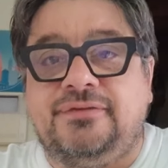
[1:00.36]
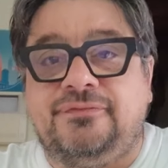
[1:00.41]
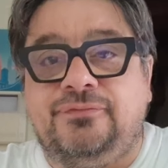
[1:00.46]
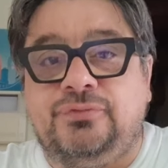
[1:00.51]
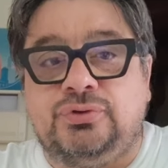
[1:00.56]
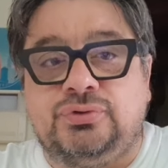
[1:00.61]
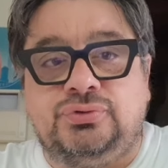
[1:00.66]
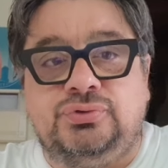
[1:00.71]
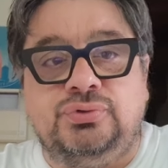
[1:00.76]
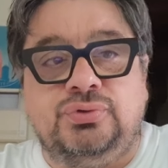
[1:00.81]

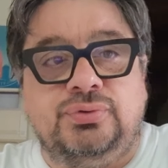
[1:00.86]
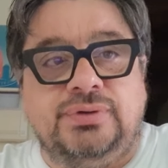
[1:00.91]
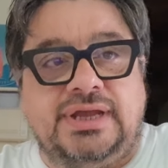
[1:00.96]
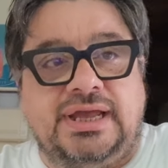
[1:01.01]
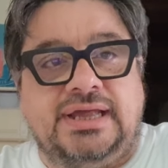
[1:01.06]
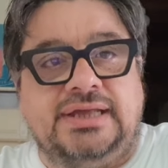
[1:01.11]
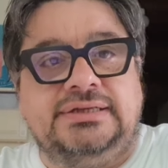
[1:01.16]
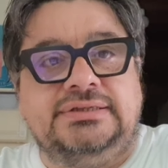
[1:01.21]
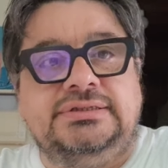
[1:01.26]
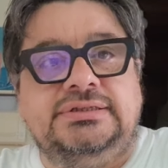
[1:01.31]

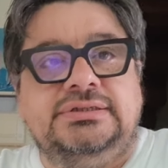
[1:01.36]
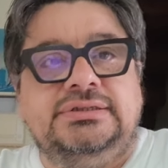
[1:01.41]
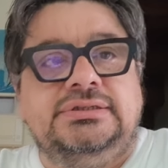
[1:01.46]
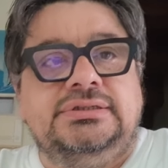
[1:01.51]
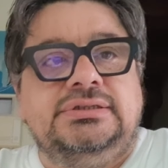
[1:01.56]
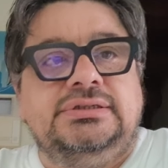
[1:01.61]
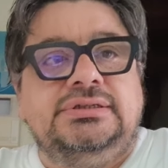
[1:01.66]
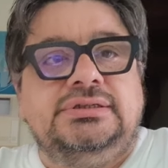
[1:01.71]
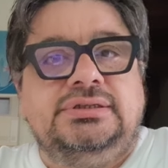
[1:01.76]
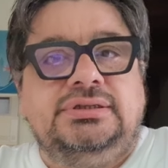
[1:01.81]
fortuna
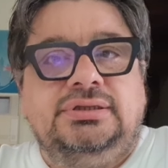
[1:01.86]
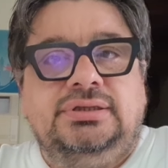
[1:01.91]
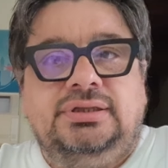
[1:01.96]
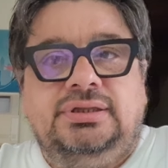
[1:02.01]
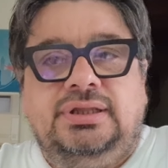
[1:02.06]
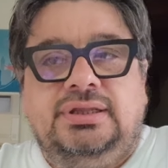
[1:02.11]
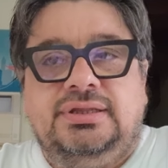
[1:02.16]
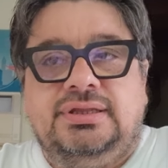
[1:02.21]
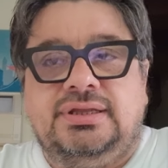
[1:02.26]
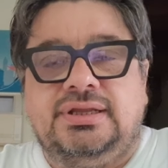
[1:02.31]

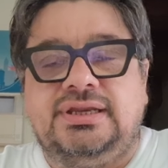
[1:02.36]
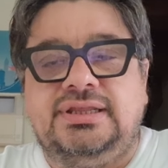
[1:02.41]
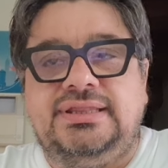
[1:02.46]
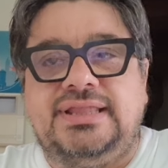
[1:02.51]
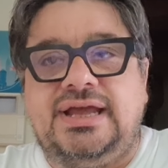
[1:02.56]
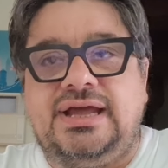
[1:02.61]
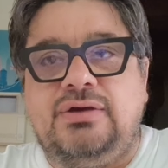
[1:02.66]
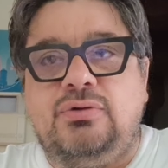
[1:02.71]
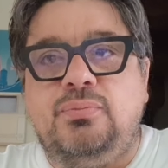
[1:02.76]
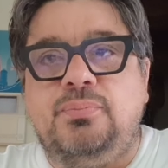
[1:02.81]

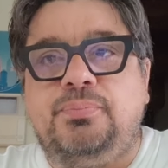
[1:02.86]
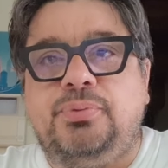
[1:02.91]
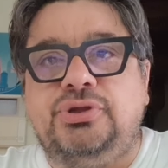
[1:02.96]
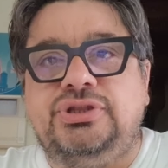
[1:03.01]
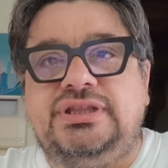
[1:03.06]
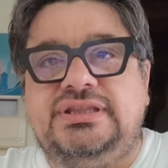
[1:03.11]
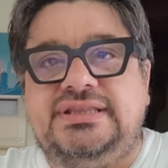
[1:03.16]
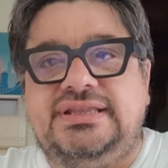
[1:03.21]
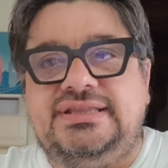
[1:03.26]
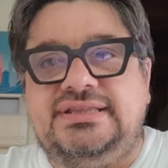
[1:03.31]
ridà un po'
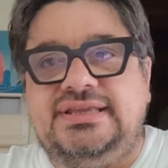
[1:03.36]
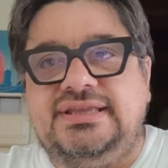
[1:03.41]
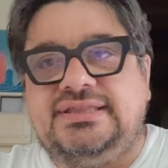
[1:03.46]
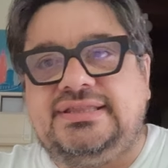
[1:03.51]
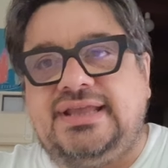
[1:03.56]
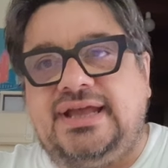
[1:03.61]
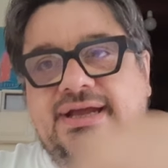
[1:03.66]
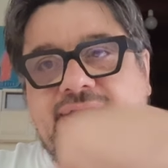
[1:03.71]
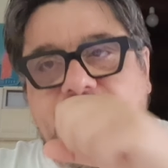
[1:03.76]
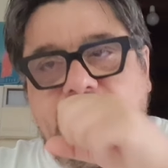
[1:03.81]
di
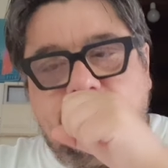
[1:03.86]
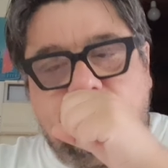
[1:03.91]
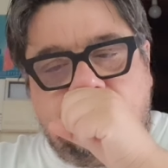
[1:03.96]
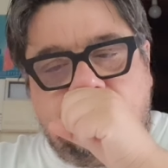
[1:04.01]
dignità